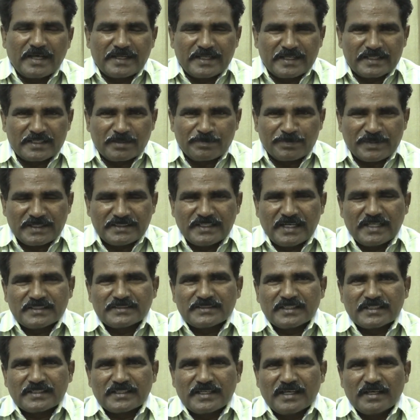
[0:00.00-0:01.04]
అనేక ప్రజా
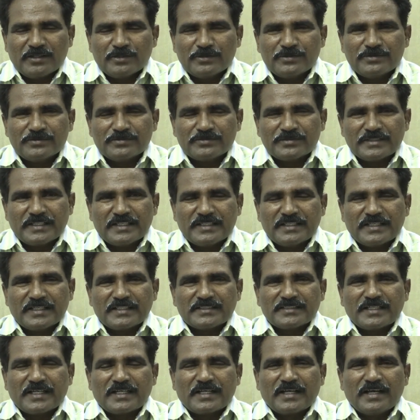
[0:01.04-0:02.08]
సంఘాలు గిరిజన
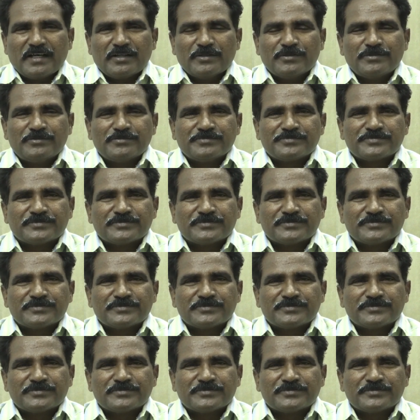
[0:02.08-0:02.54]
సంఘాలు